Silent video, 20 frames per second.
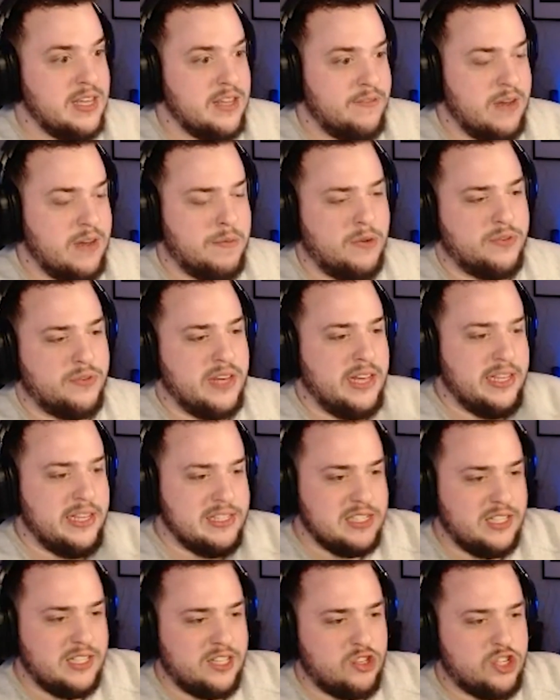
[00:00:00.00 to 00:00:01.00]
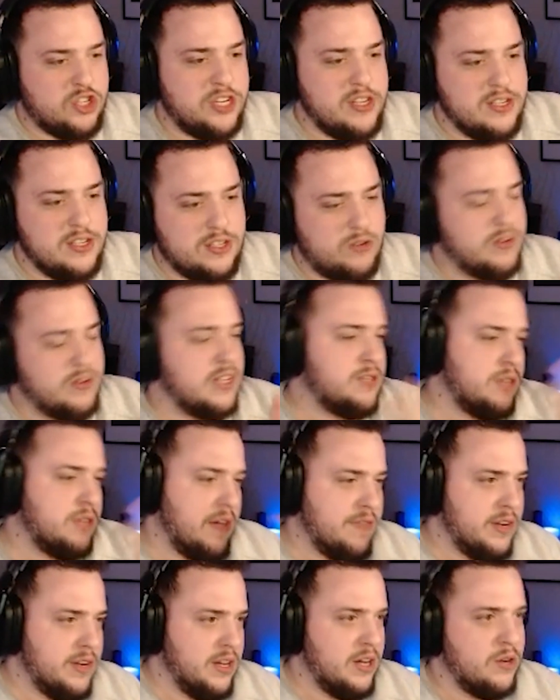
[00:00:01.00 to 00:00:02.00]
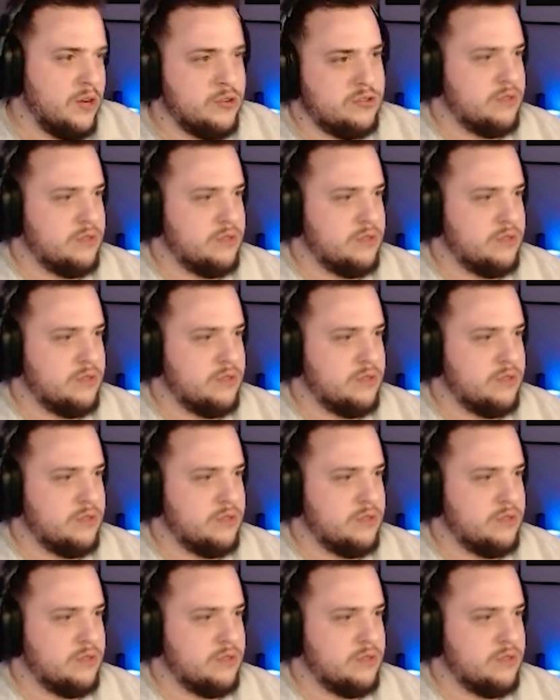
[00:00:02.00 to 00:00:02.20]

Wir haben auf einer Insel gechillt und jetzt fahren wir nach Hause.